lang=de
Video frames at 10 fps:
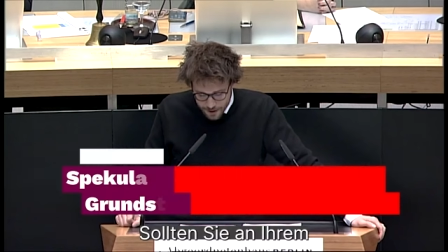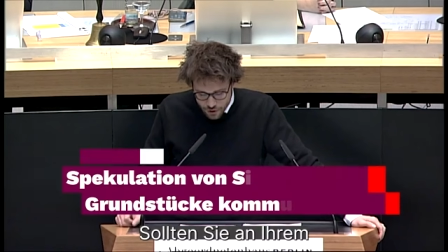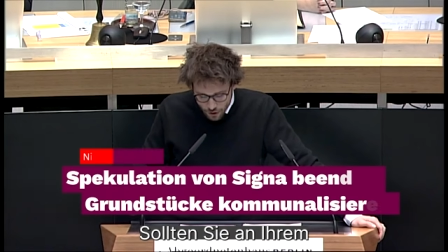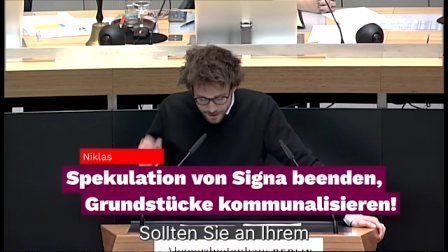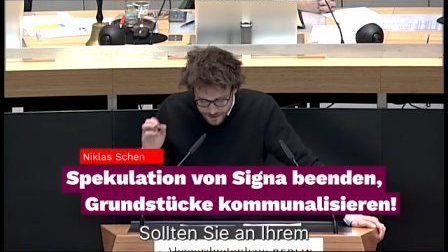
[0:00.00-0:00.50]

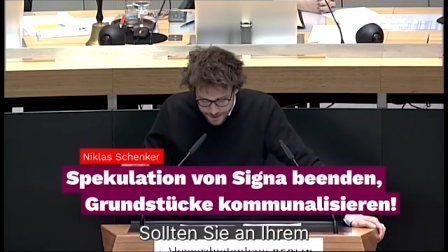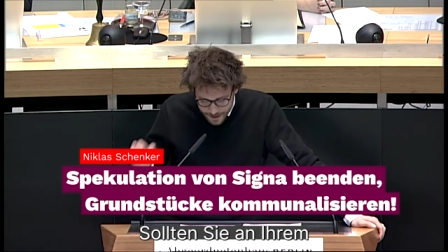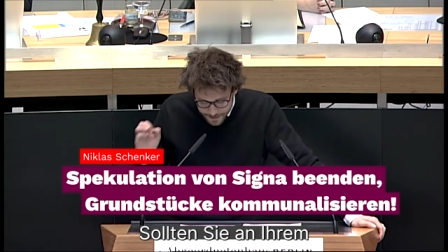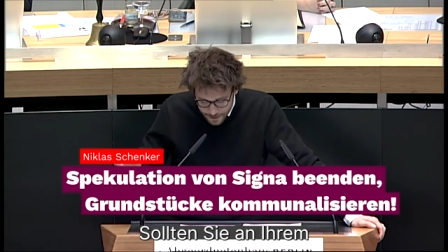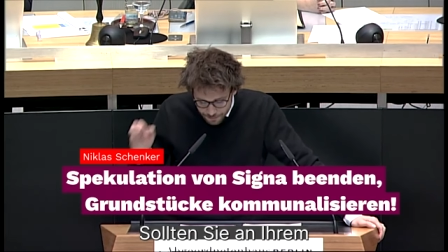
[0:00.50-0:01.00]
Sollten Sie
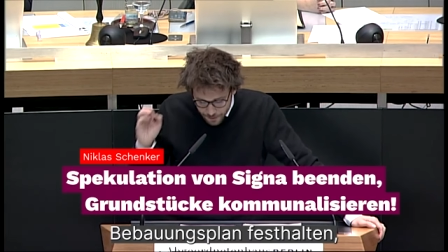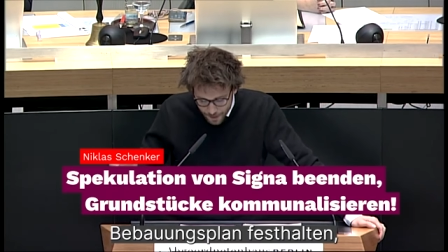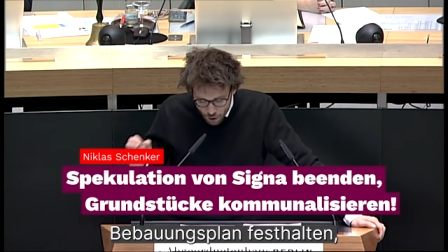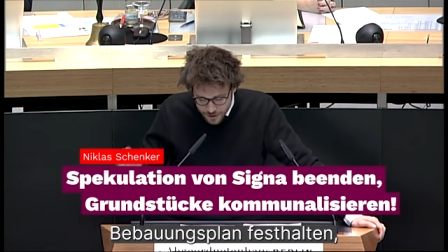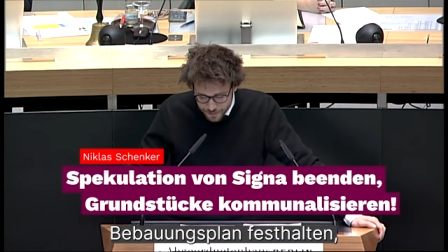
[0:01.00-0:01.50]
an Ihren
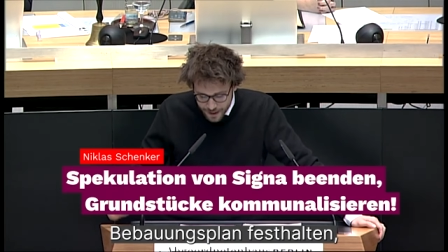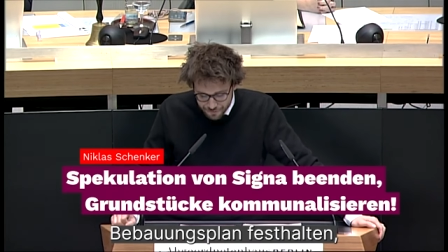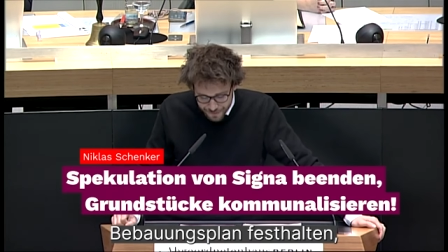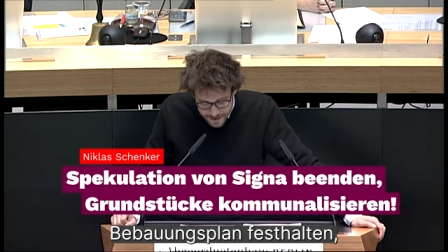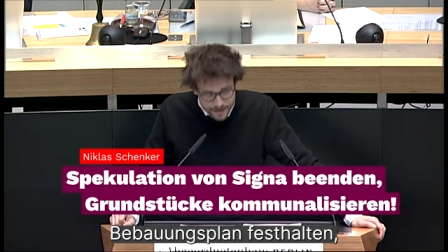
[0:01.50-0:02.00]

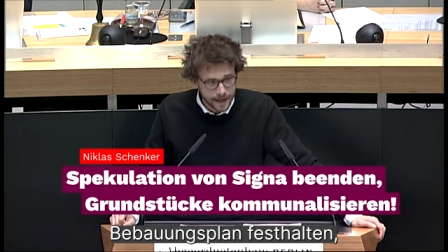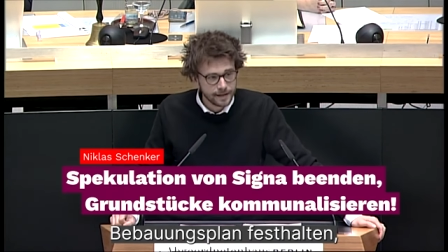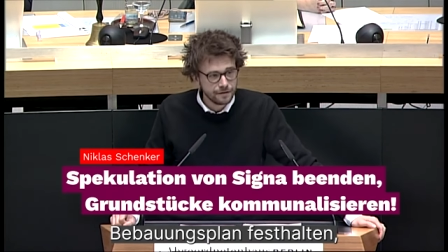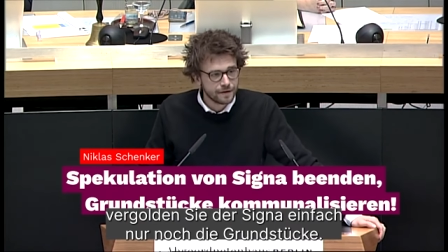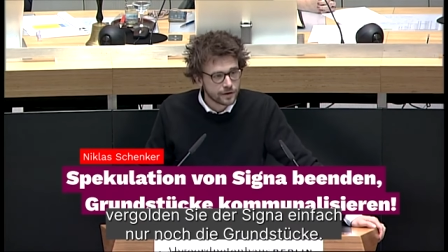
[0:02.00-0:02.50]
Bebauungsplänen
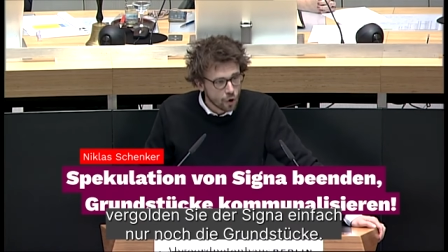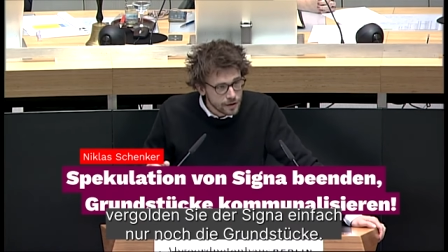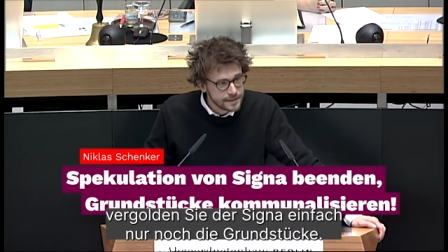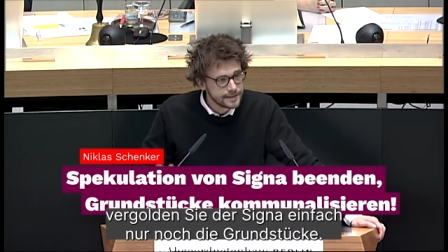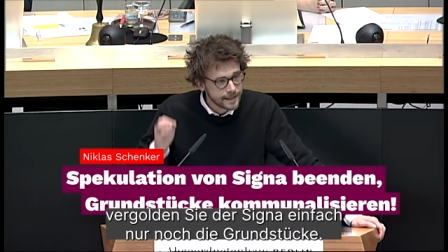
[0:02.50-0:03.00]
festhalten,
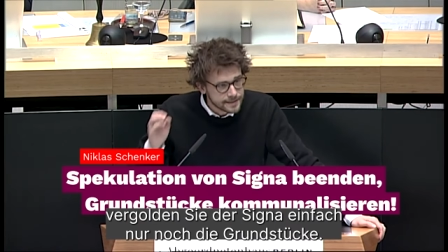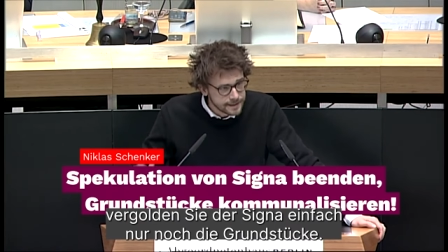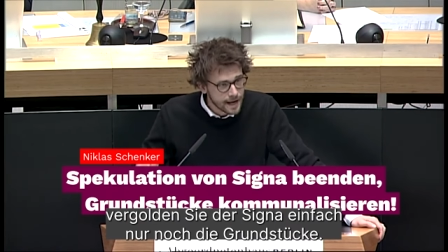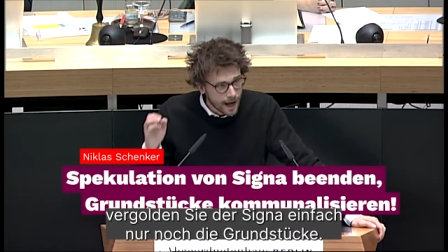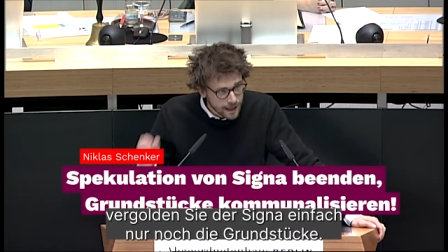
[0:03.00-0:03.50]
vergolden Sie der
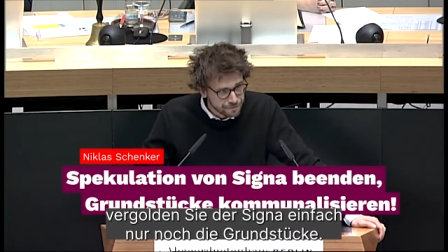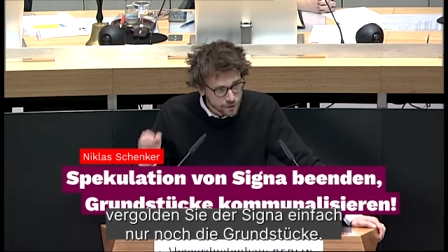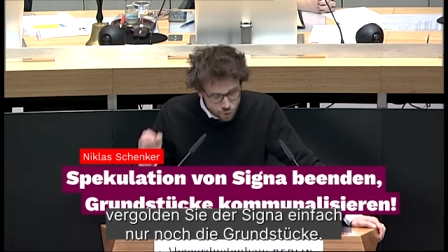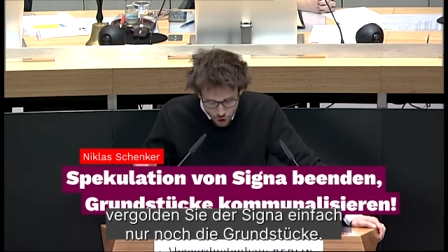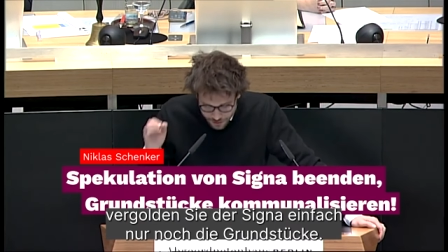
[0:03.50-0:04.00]
Signa
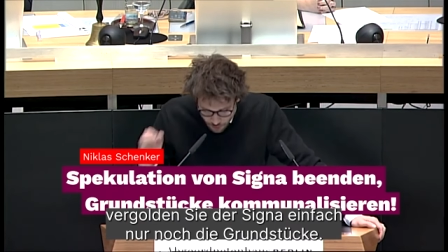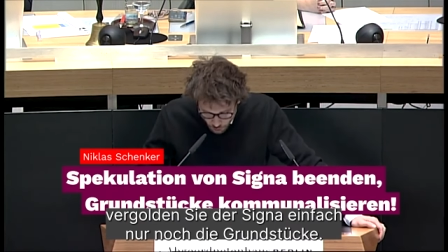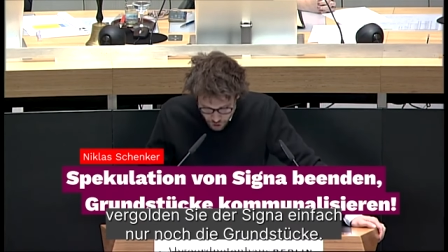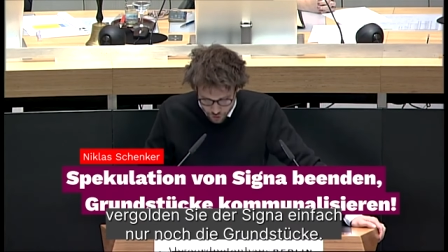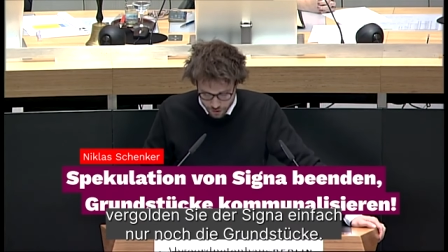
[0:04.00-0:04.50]
einfach nur noch die
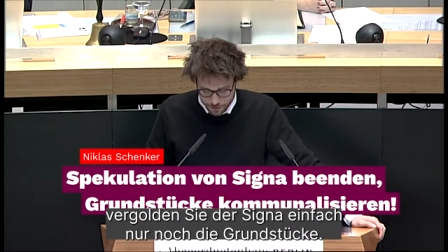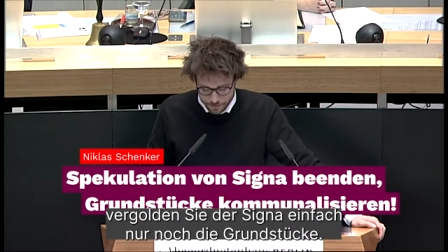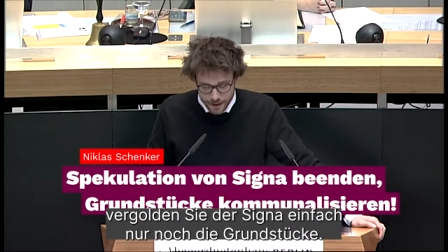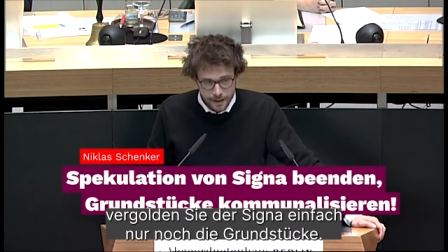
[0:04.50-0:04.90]
Grundstücke.